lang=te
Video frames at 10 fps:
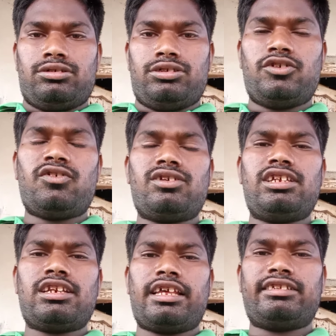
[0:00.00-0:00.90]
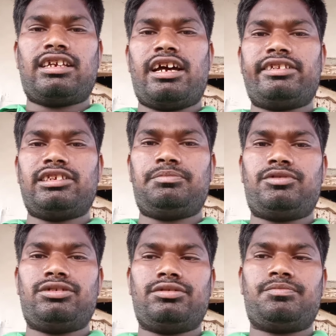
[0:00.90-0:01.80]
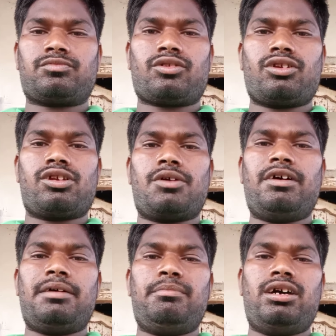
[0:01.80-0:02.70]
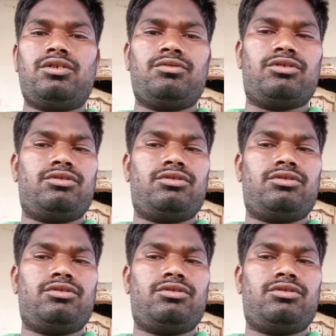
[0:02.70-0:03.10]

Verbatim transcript: ఈరోజు నేను రాసిన కాన్సెప్ట్ ఎవరమ్మా నువ్వు